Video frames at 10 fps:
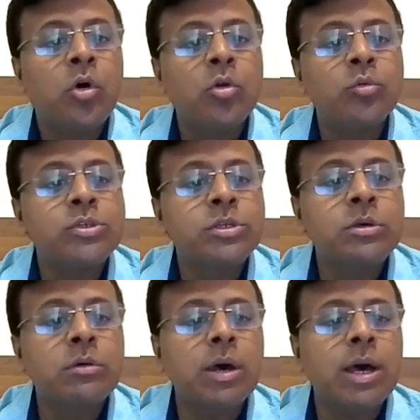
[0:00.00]
और
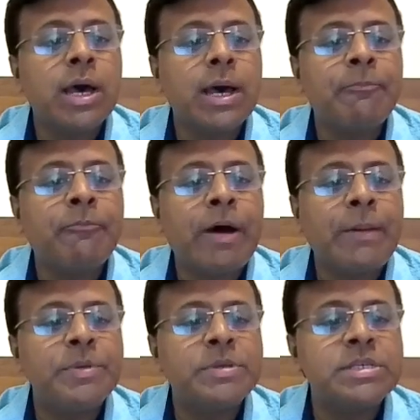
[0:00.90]
उसको आप
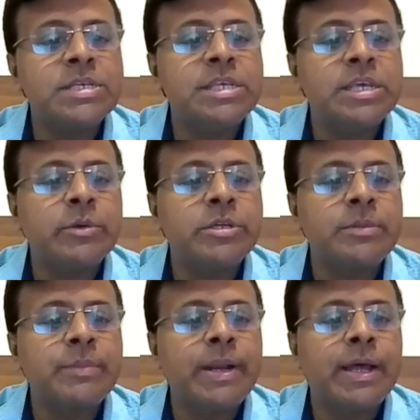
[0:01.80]
वापस इस
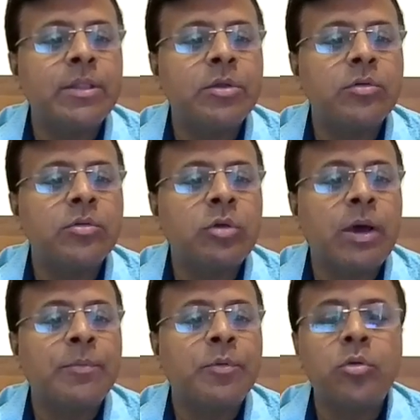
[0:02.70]
इक्वेशन में डाल दो
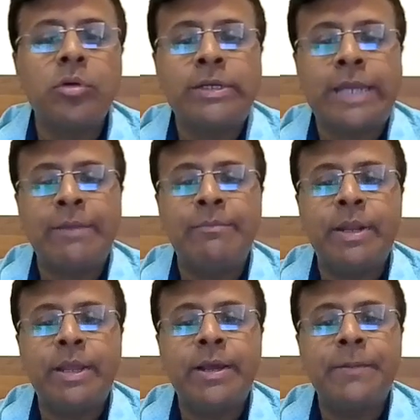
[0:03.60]
तो आपको टाइम
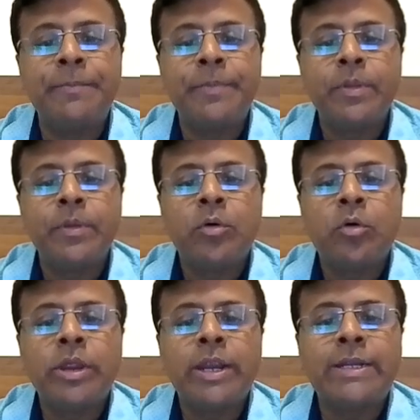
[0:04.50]
मिलेगा
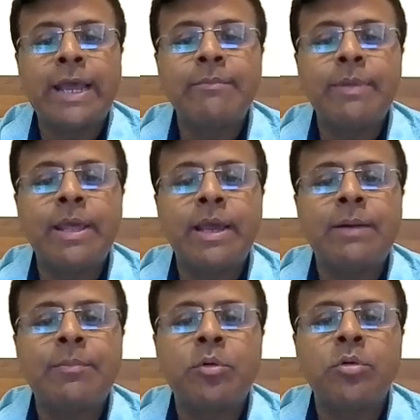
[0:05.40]
और ये टाइम
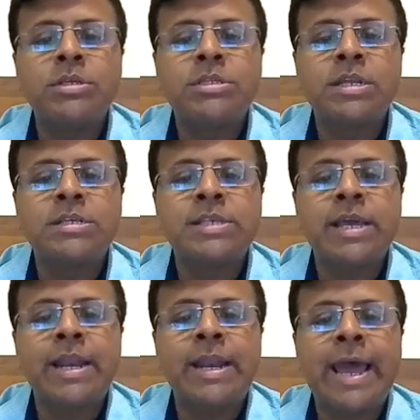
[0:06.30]
मिलेगा आपको इस तरह
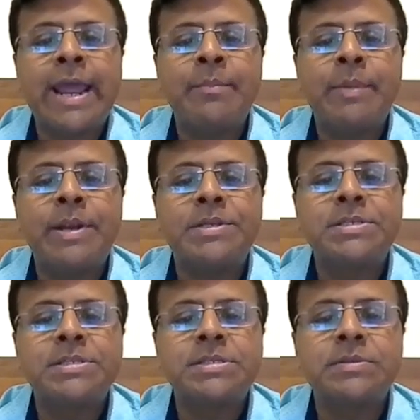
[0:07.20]
से नाइन
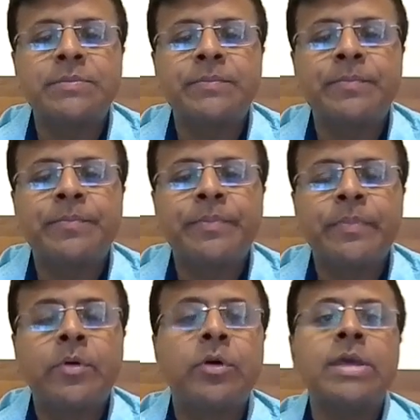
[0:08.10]
मिनट्स
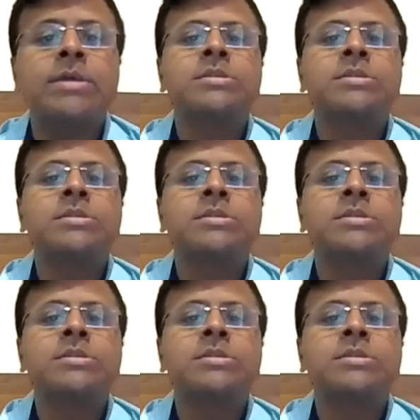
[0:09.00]
ओके